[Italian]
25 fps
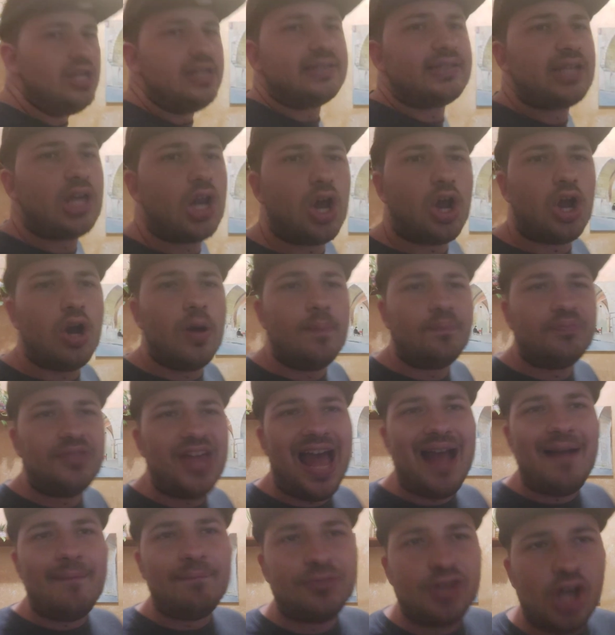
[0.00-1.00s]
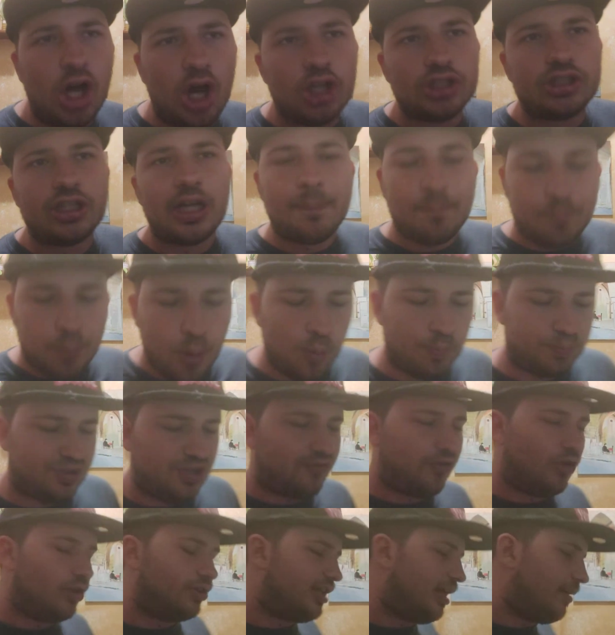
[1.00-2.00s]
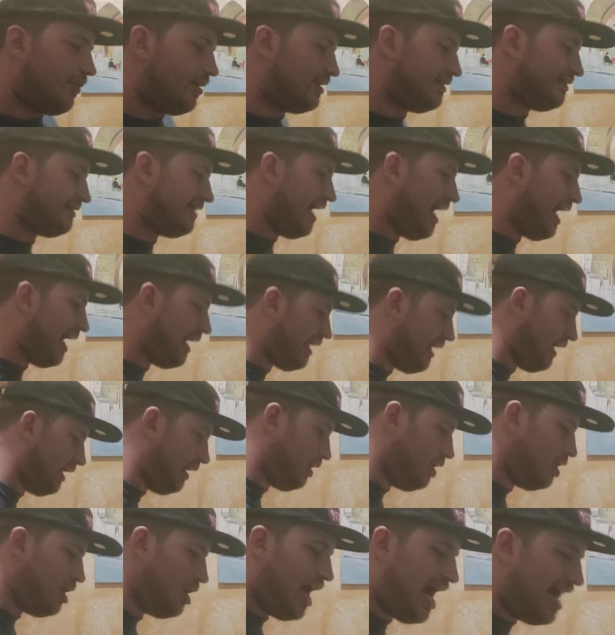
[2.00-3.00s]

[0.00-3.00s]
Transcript: sono contento, tre punti fondamentali.